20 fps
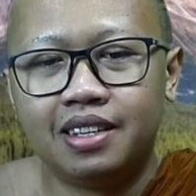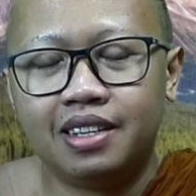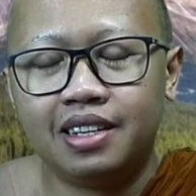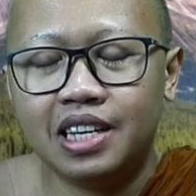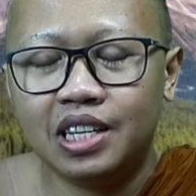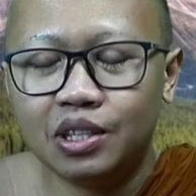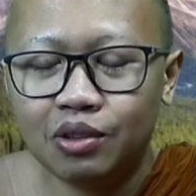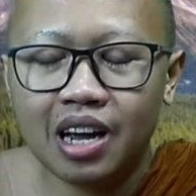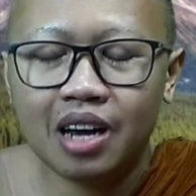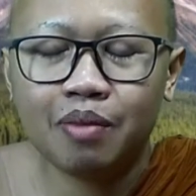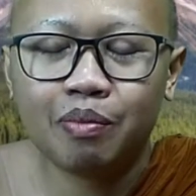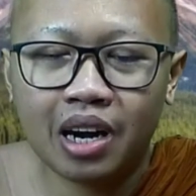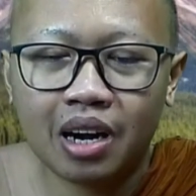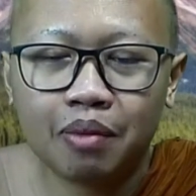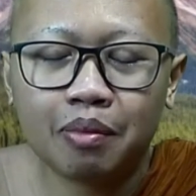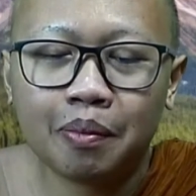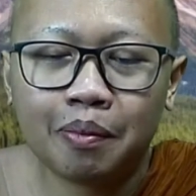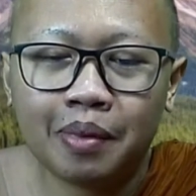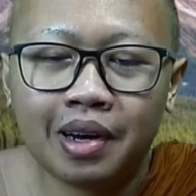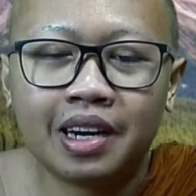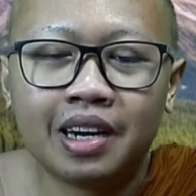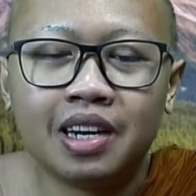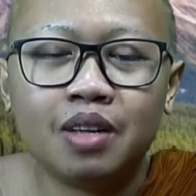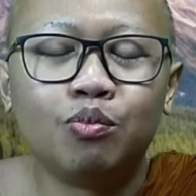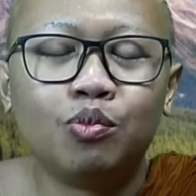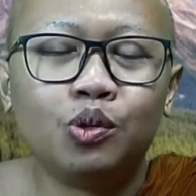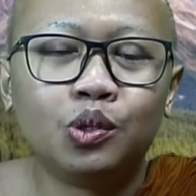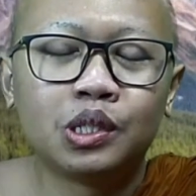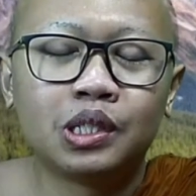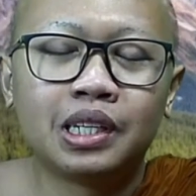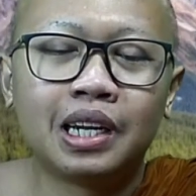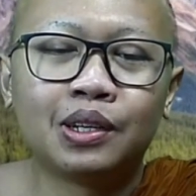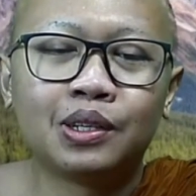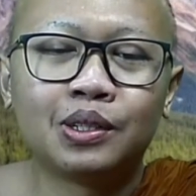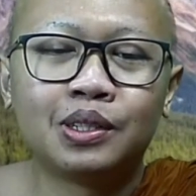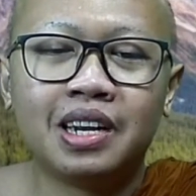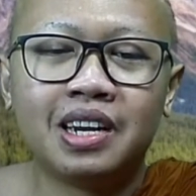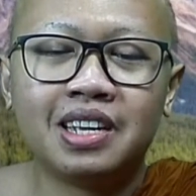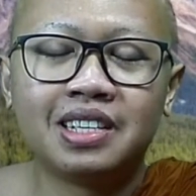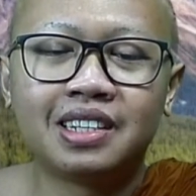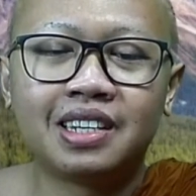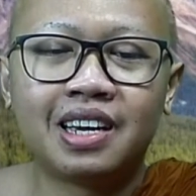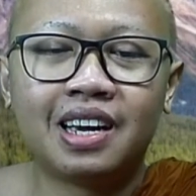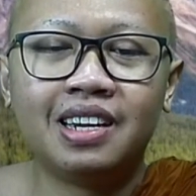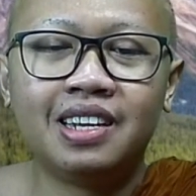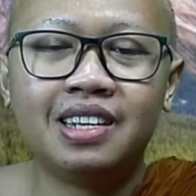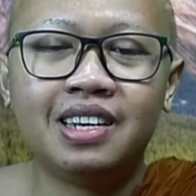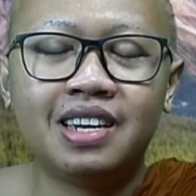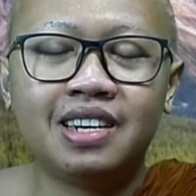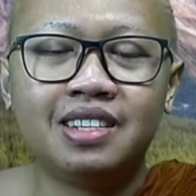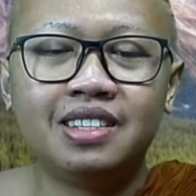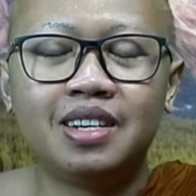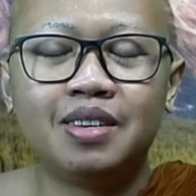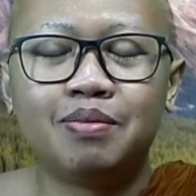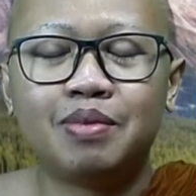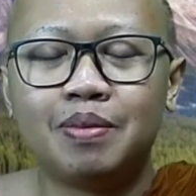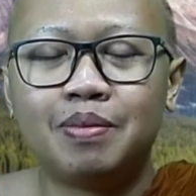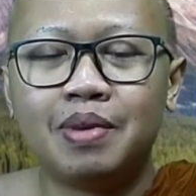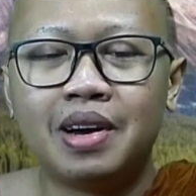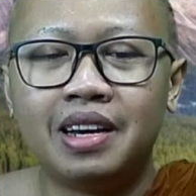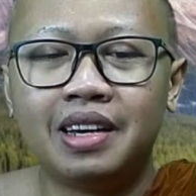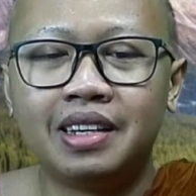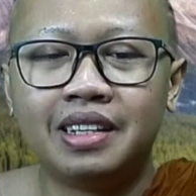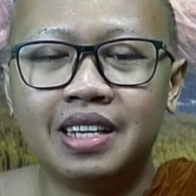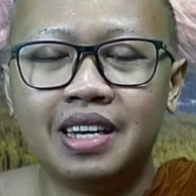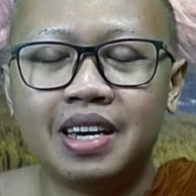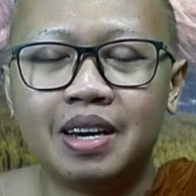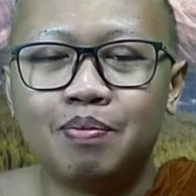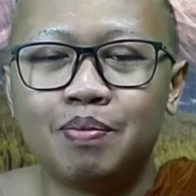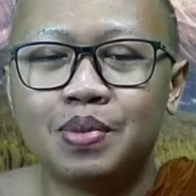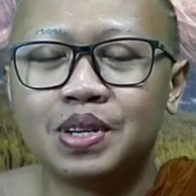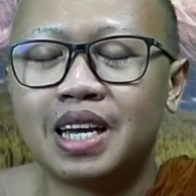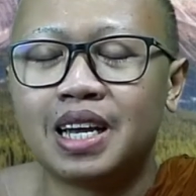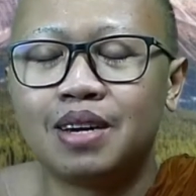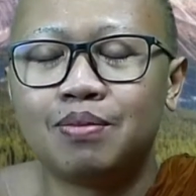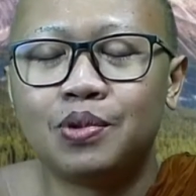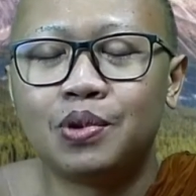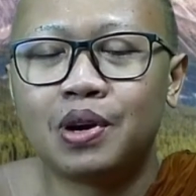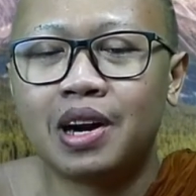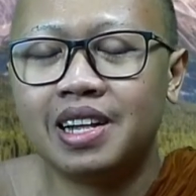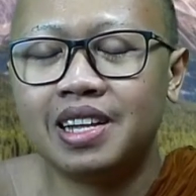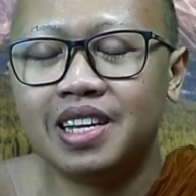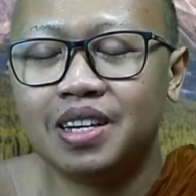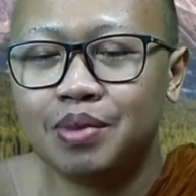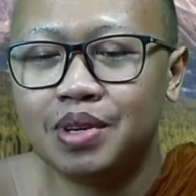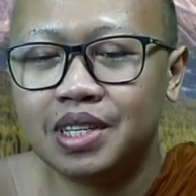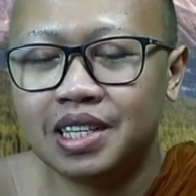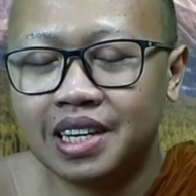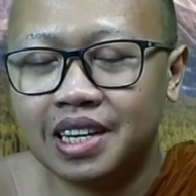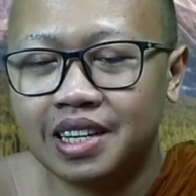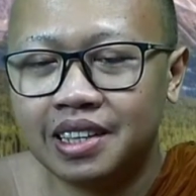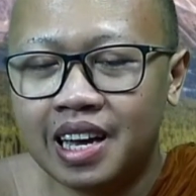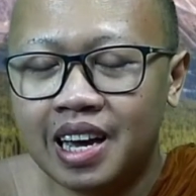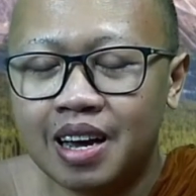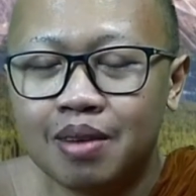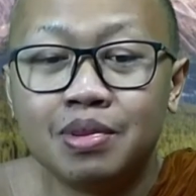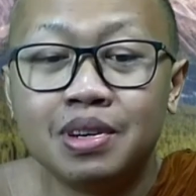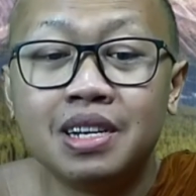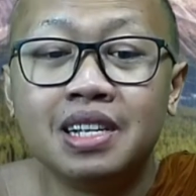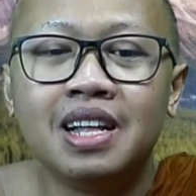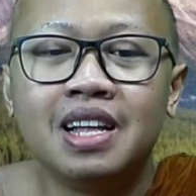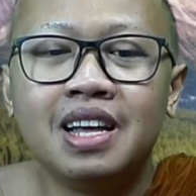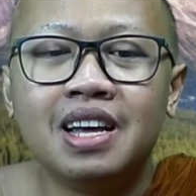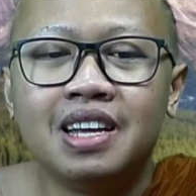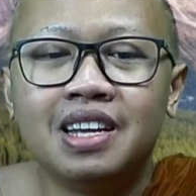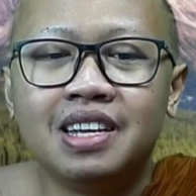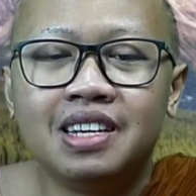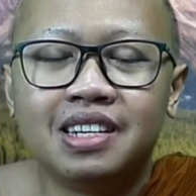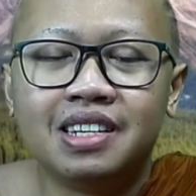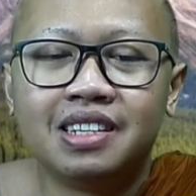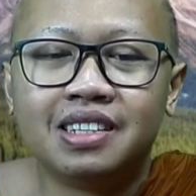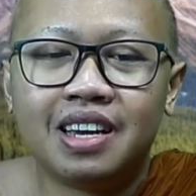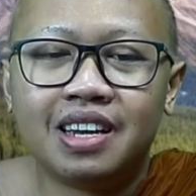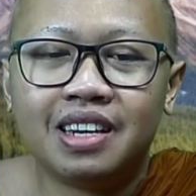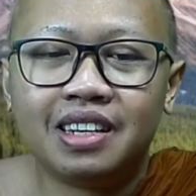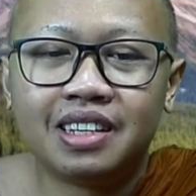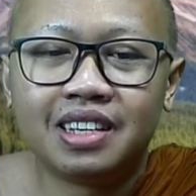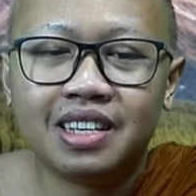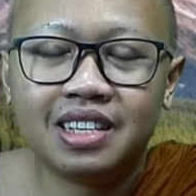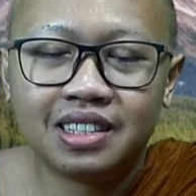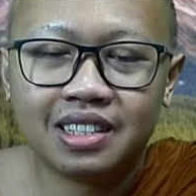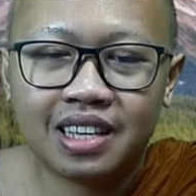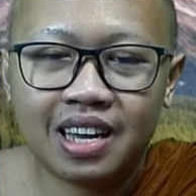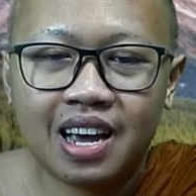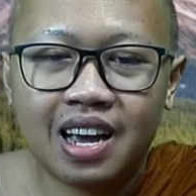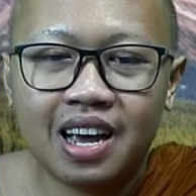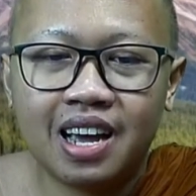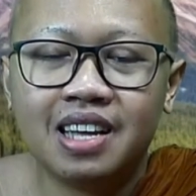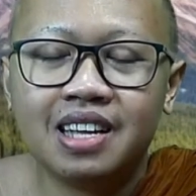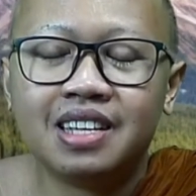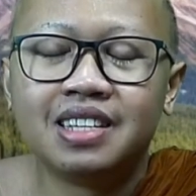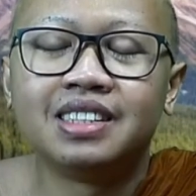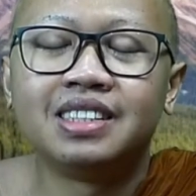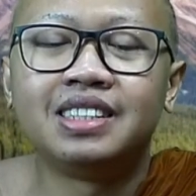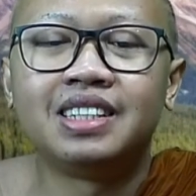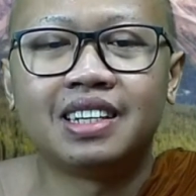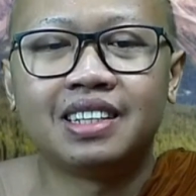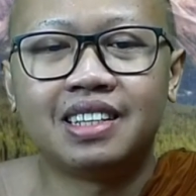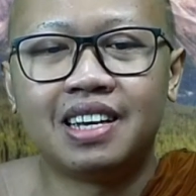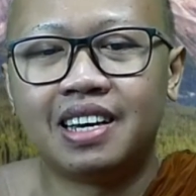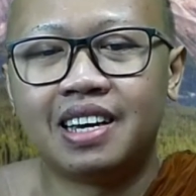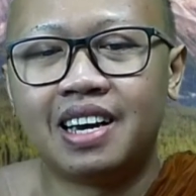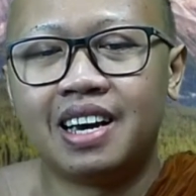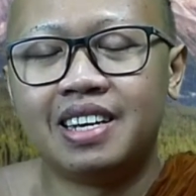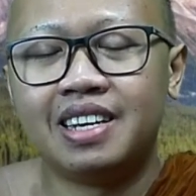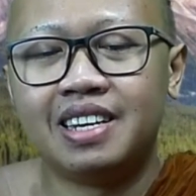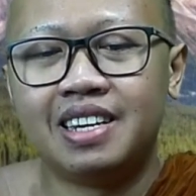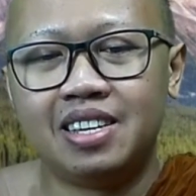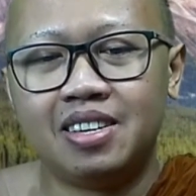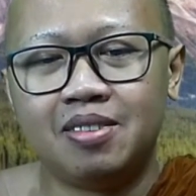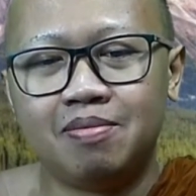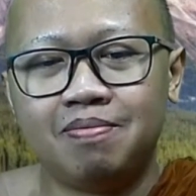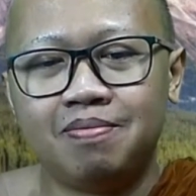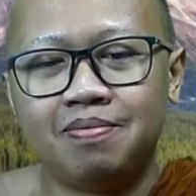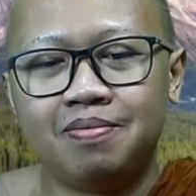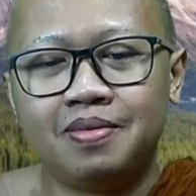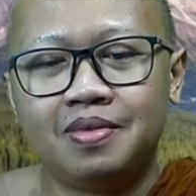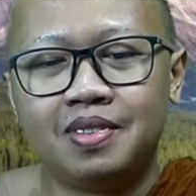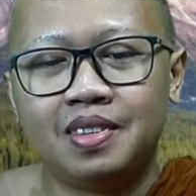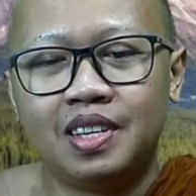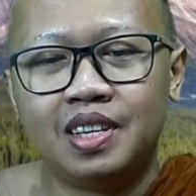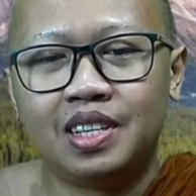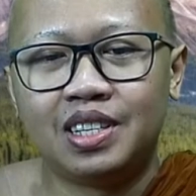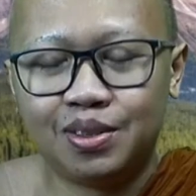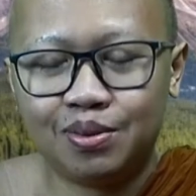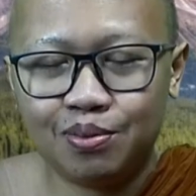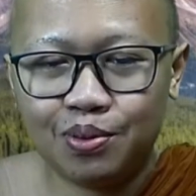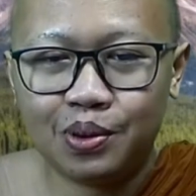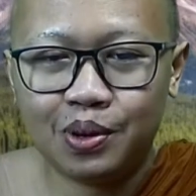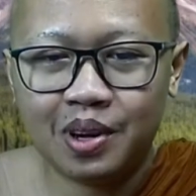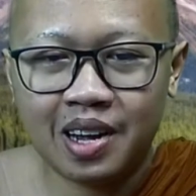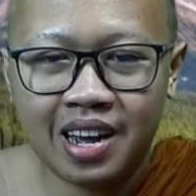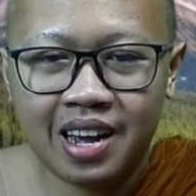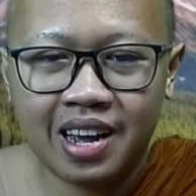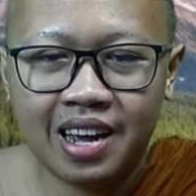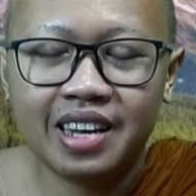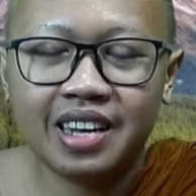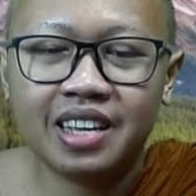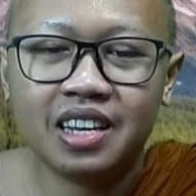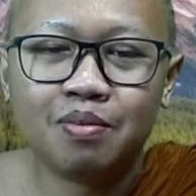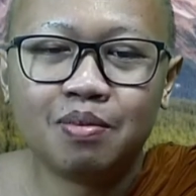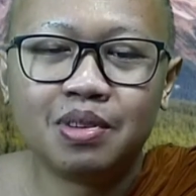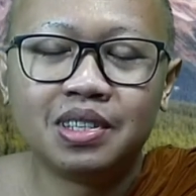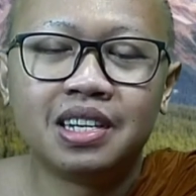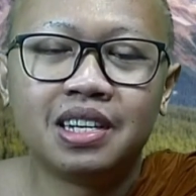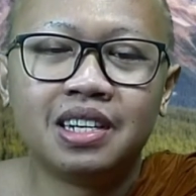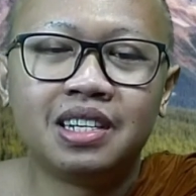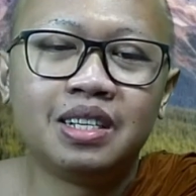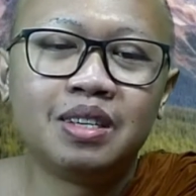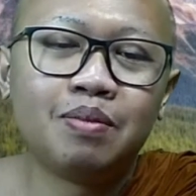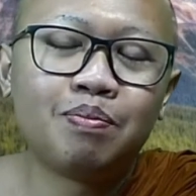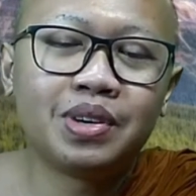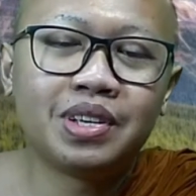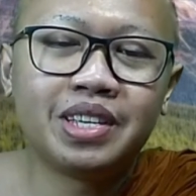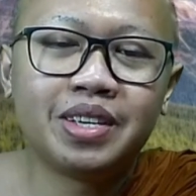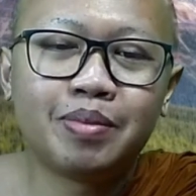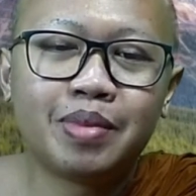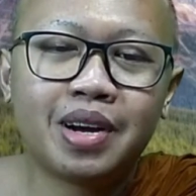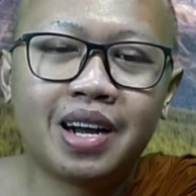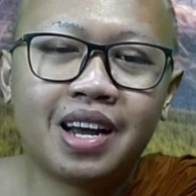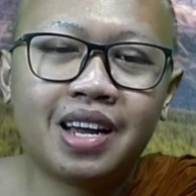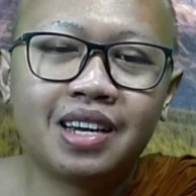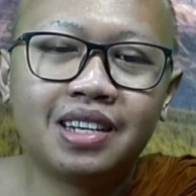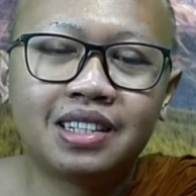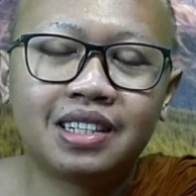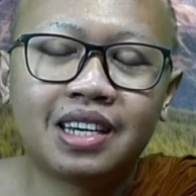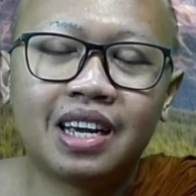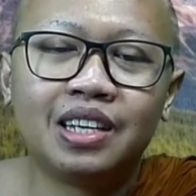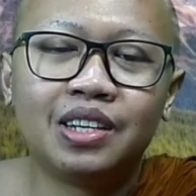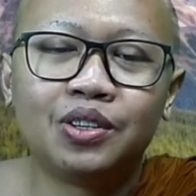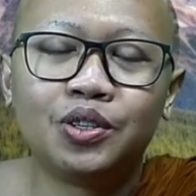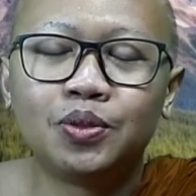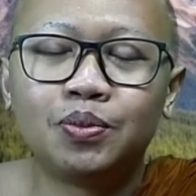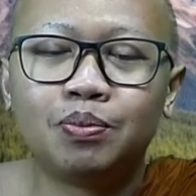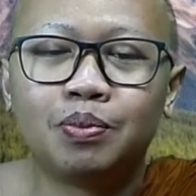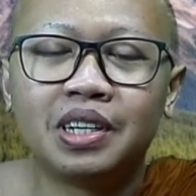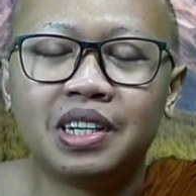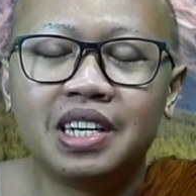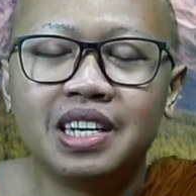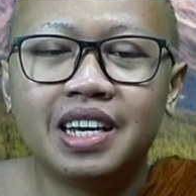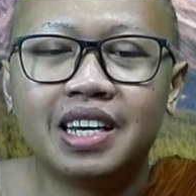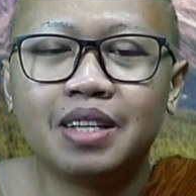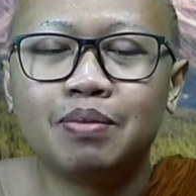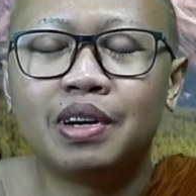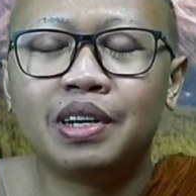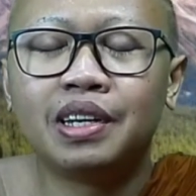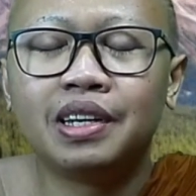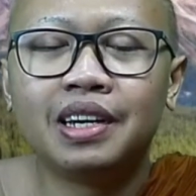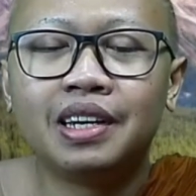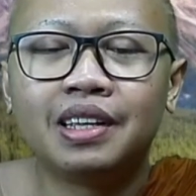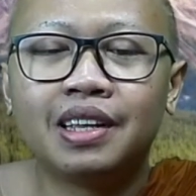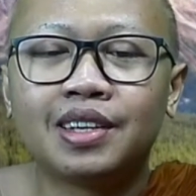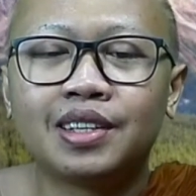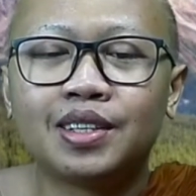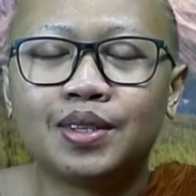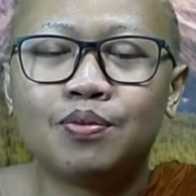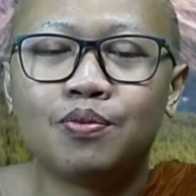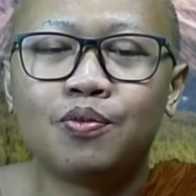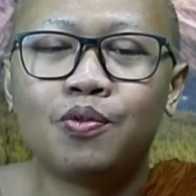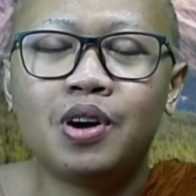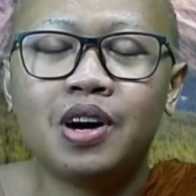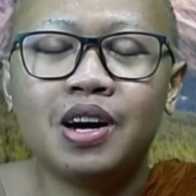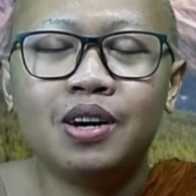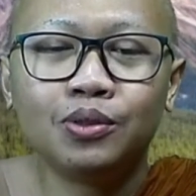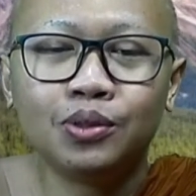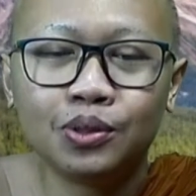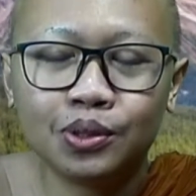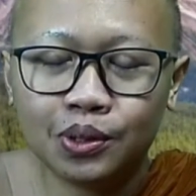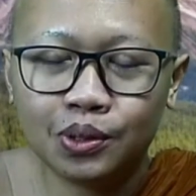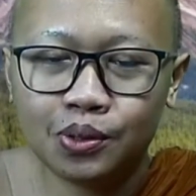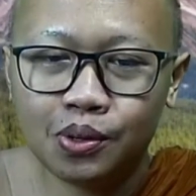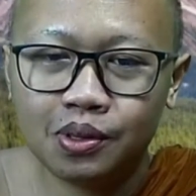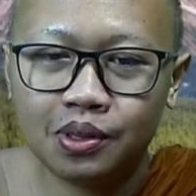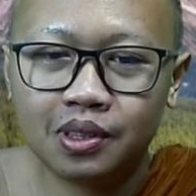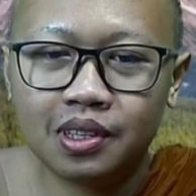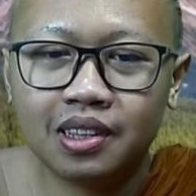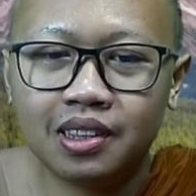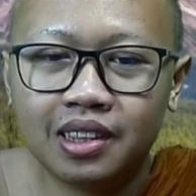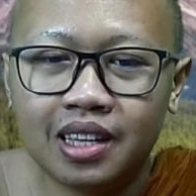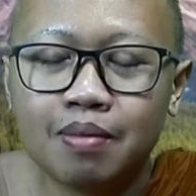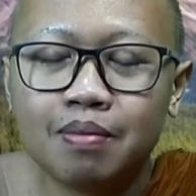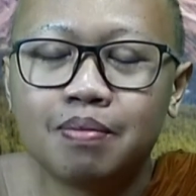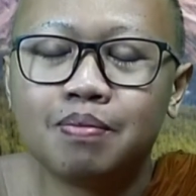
Itulah para bapak dan ibu saudara-saudari sekalian yang berbahagia pesan moral yang bisa kita ambil dari kisah jataka ini. Semoga ini menjadi penyemangat sekaligus pengingat bagi kita semua untuk tetap